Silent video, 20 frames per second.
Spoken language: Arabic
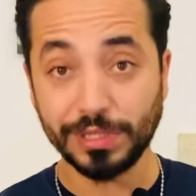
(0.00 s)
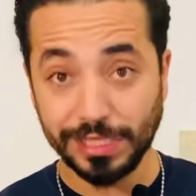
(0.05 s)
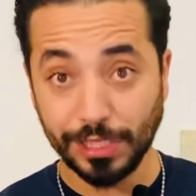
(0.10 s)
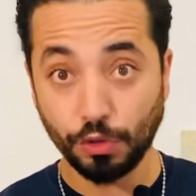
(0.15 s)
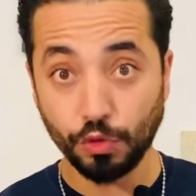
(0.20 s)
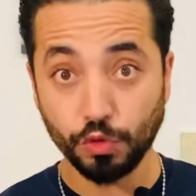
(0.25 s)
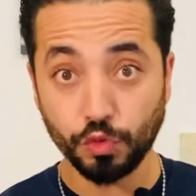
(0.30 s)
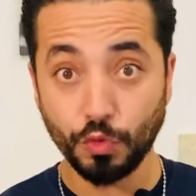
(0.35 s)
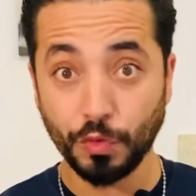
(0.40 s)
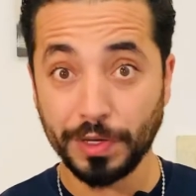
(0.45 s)

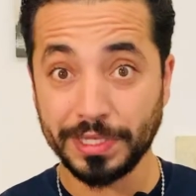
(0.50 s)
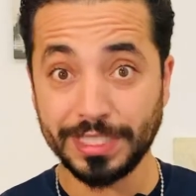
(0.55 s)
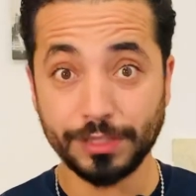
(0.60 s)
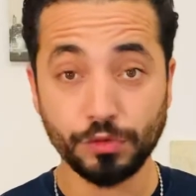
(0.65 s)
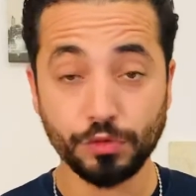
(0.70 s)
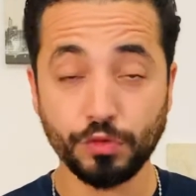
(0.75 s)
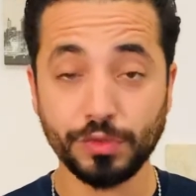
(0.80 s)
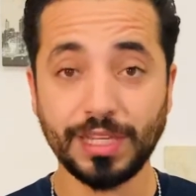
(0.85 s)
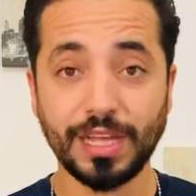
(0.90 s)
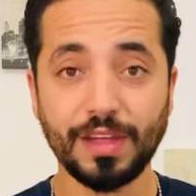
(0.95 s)
لك
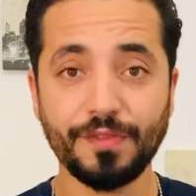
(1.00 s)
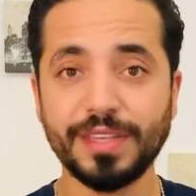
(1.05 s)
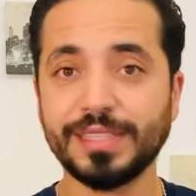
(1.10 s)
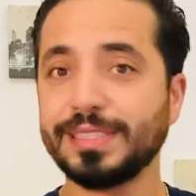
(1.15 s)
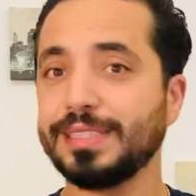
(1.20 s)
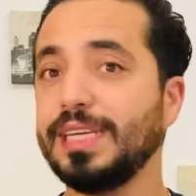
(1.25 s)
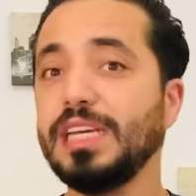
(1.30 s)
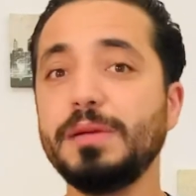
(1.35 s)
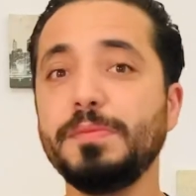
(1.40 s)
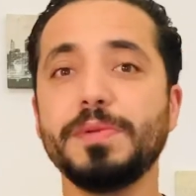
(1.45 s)
لوتوريزاسيون دو طرافاي
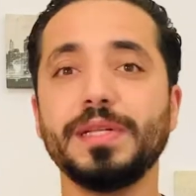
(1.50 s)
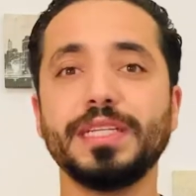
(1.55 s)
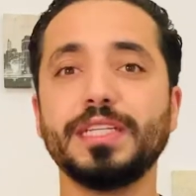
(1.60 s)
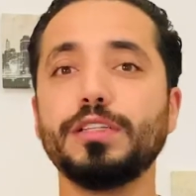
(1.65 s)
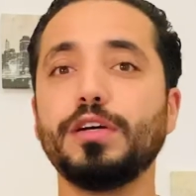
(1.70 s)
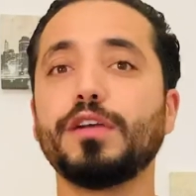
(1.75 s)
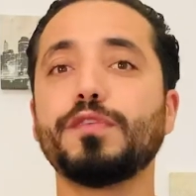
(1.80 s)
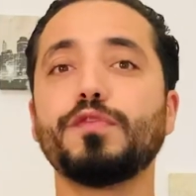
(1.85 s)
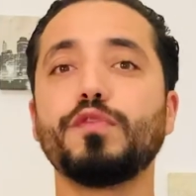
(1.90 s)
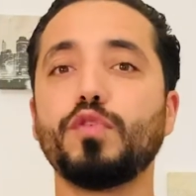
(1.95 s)
صعيب اننا
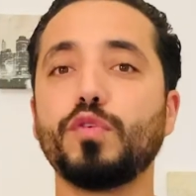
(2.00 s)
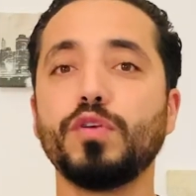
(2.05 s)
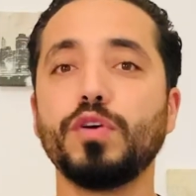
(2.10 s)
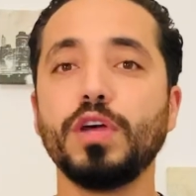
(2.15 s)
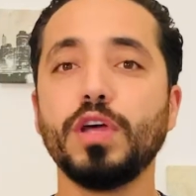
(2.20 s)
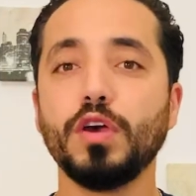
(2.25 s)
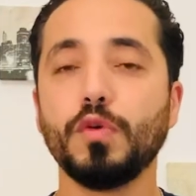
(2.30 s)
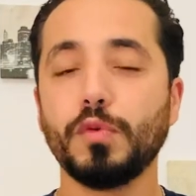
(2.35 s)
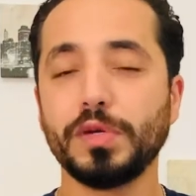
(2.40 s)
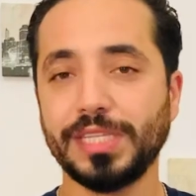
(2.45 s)
نعرفوا
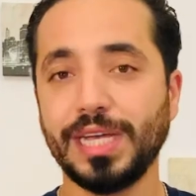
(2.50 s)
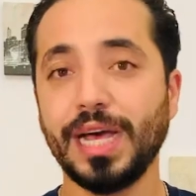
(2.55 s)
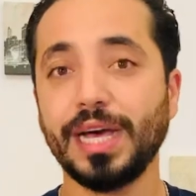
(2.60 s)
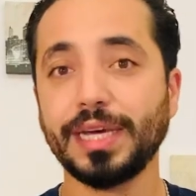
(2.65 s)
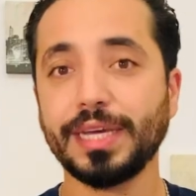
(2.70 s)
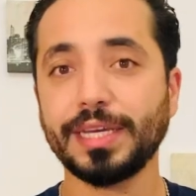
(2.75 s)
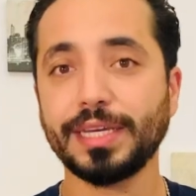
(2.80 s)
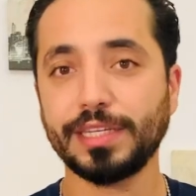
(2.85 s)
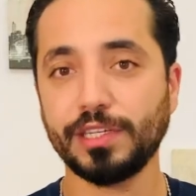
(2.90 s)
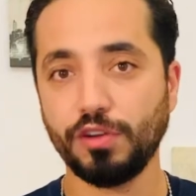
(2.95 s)
واش
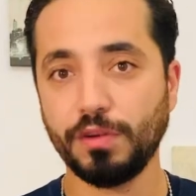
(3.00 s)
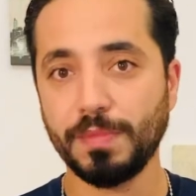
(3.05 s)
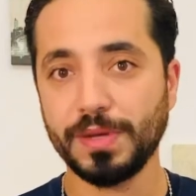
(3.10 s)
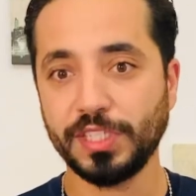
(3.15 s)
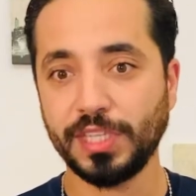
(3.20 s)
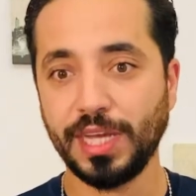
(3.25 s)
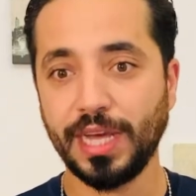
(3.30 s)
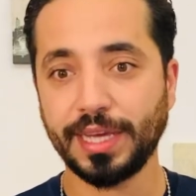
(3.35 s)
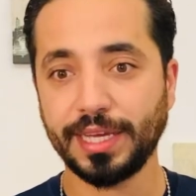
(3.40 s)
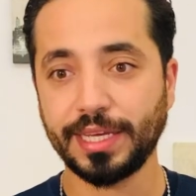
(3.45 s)
حقيقيه ولا
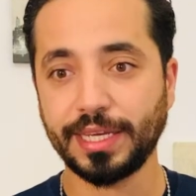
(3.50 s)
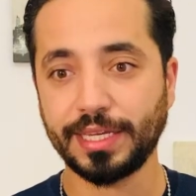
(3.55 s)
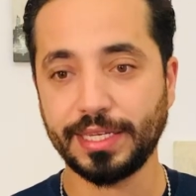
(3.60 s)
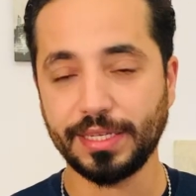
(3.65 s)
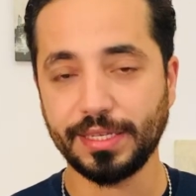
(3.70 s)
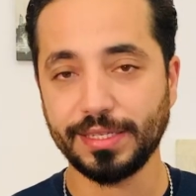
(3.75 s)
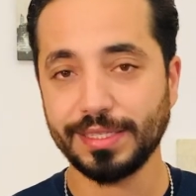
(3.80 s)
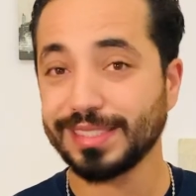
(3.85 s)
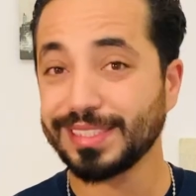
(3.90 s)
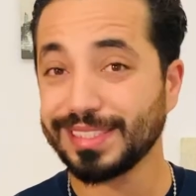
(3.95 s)
ماشي
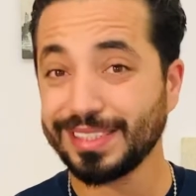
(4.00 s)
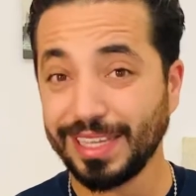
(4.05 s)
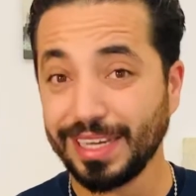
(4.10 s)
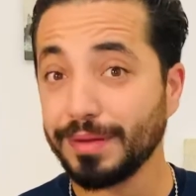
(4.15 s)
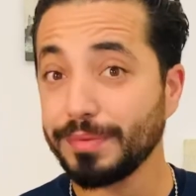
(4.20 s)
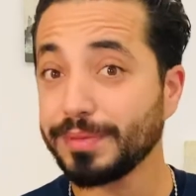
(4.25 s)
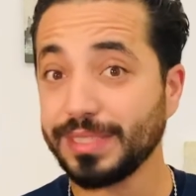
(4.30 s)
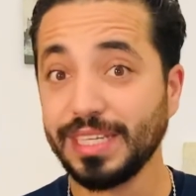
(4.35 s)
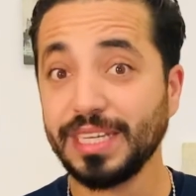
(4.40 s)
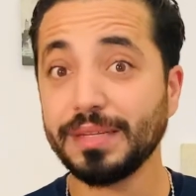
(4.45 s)
حقيقيه
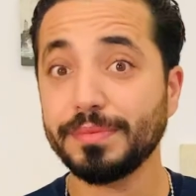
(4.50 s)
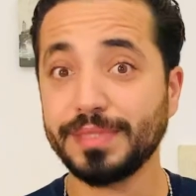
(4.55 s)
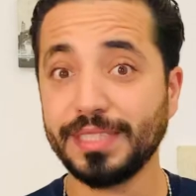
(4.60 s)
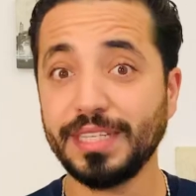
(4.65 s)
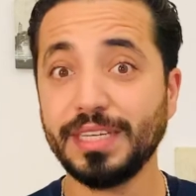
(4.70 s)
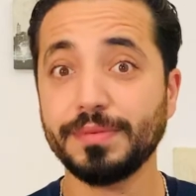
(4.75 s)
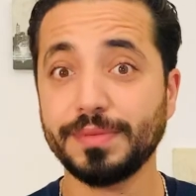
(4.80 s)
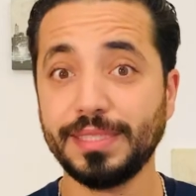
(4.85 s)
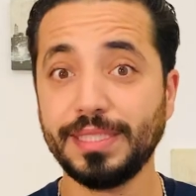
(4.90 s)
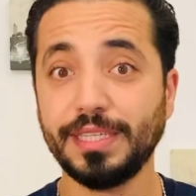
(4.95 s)
صعيب صعيب
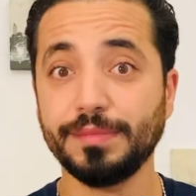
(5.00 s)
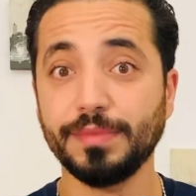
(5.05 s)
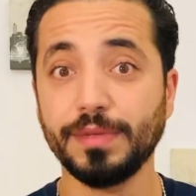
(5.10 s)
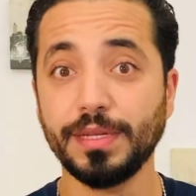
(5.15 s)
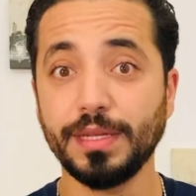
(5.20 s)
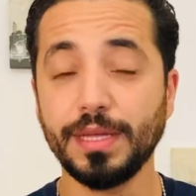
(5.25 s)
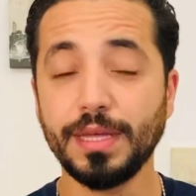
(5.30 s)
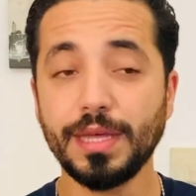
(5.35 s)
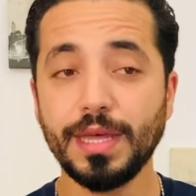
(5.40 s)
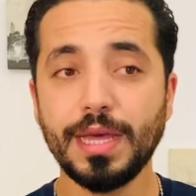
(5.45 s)
صعيب صعيب
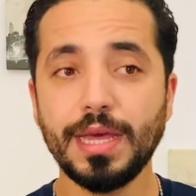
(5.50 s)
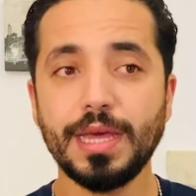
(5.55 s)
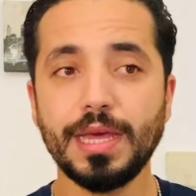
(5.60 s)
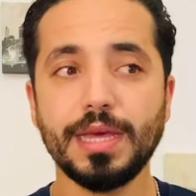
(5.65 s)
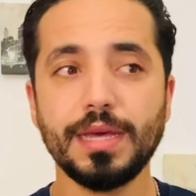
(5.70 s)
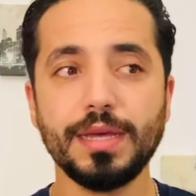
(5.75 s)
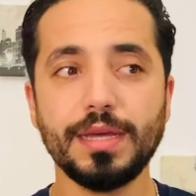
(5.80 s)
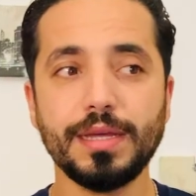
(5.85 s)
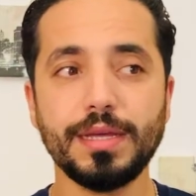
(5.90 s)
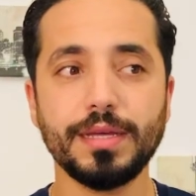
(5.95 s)

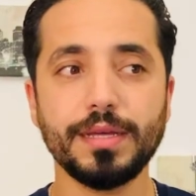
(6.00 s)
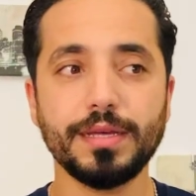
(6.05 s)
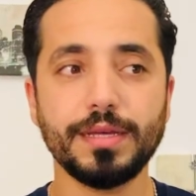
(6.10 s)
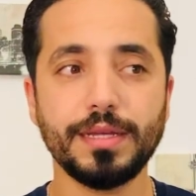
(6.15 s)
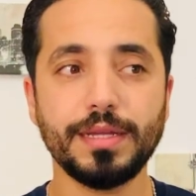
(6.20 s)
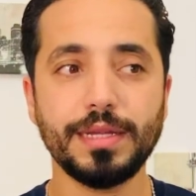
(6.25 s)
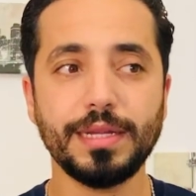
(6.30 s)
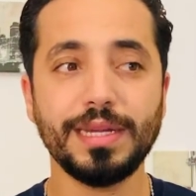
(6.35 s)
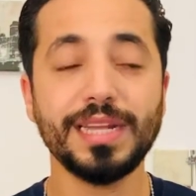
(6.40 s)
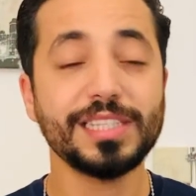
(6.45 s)
أه، أه،
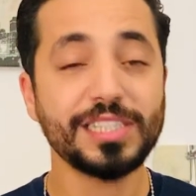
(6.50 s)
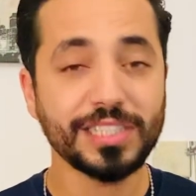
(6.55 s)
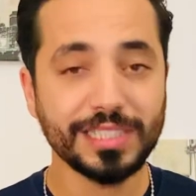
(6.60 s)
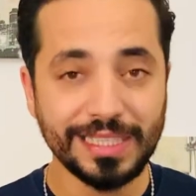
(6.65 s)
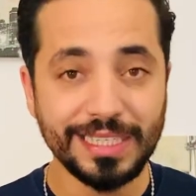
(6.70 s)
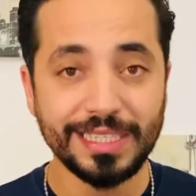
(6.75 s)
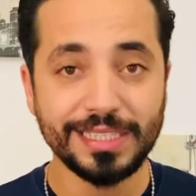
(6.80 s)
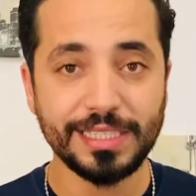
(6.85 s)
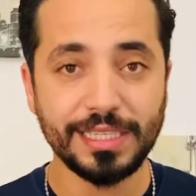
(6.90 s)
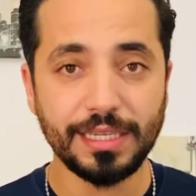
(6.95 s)
الا
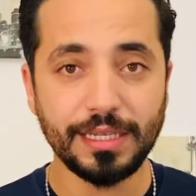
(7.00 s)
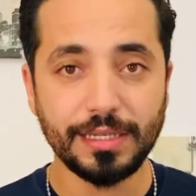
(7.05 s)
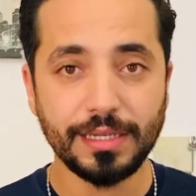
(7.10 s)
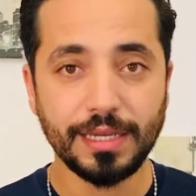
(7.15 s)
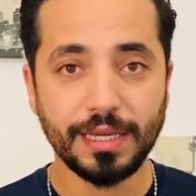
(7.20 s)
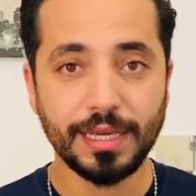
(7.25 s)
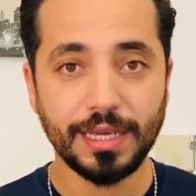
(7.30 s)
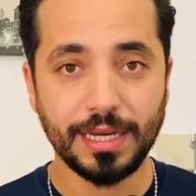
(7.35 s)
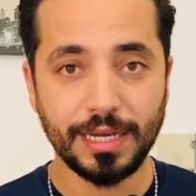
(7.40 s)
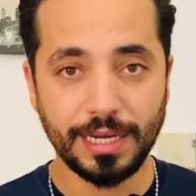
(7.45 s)
شكيتي
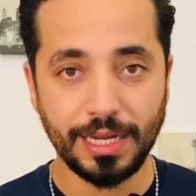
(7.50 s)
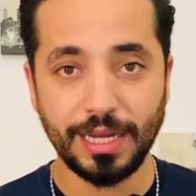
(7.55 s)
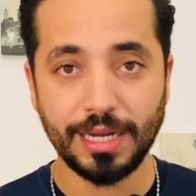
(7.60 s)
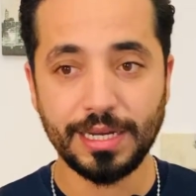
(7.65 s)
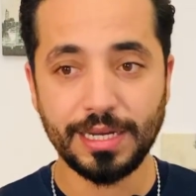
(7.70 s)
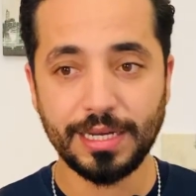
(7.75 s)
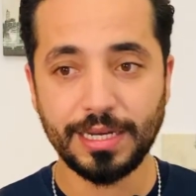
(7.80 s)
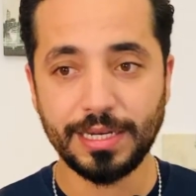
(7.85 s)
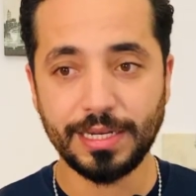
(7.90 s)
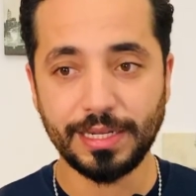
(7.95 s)

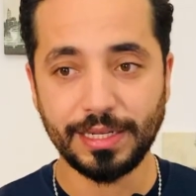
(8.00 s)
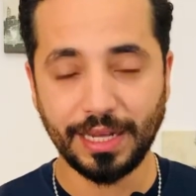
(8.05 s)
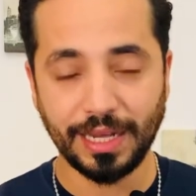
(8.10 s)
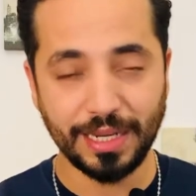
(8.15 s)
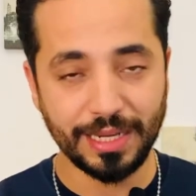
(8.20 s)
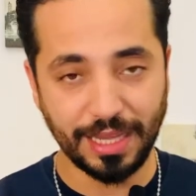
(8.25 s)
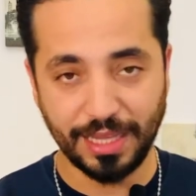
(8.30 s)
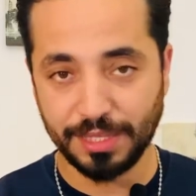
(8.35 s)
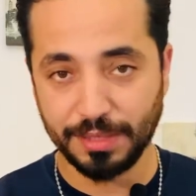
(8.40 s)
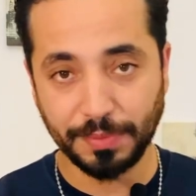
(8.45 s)
الحل اللي
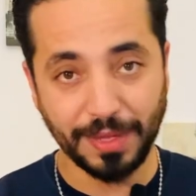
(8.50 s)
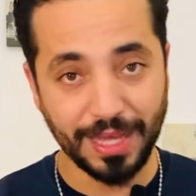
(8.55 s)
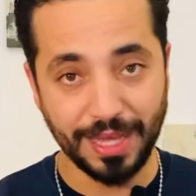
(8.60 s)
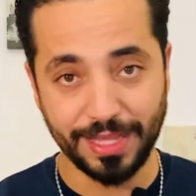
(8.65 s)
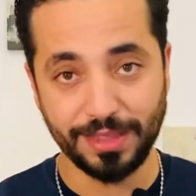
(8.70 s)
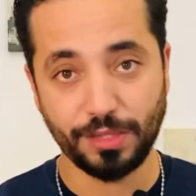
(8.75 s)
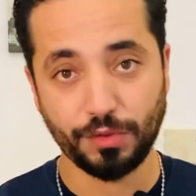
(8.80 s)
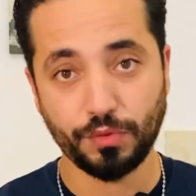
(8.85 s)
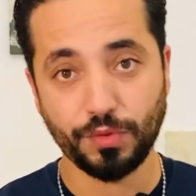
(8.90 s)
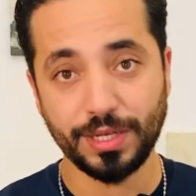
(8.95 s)
غادي يبقى
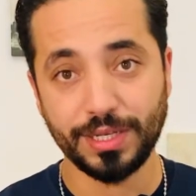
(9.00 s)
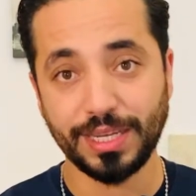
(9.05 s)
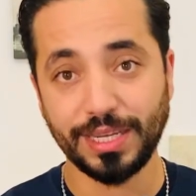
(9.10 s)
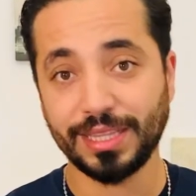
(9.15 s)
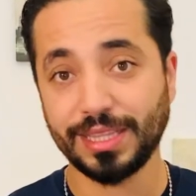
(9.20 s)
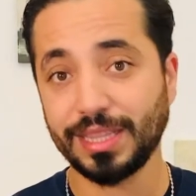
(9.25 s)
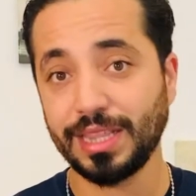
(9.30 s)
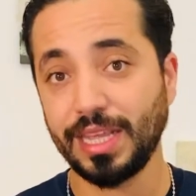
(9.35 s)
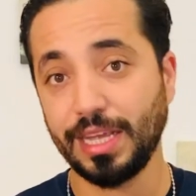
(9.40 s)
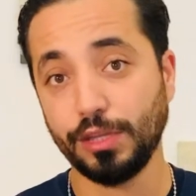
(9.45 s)
عندك هو
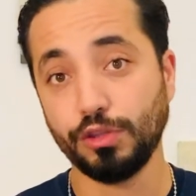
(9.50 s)
انك تطلع